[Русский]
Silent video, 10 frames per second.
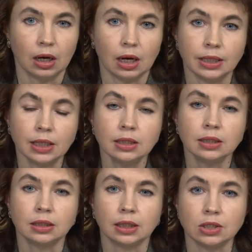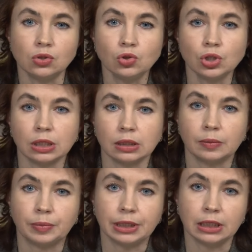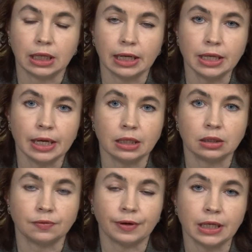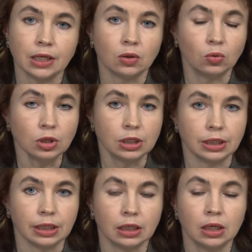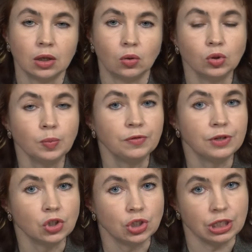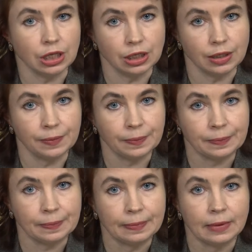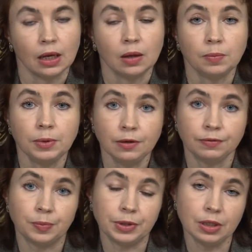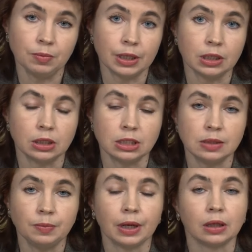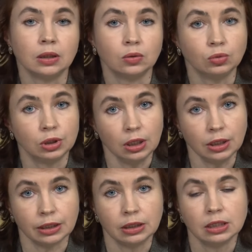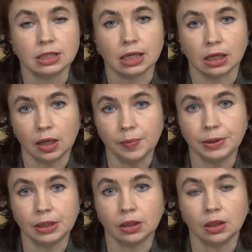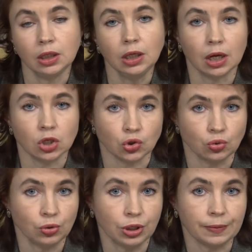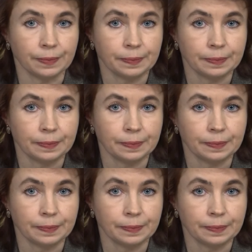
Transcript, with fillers: Она надежно предохраняет твои органы от повреждений. Первый принимает на себя удары, царапины или ожоги.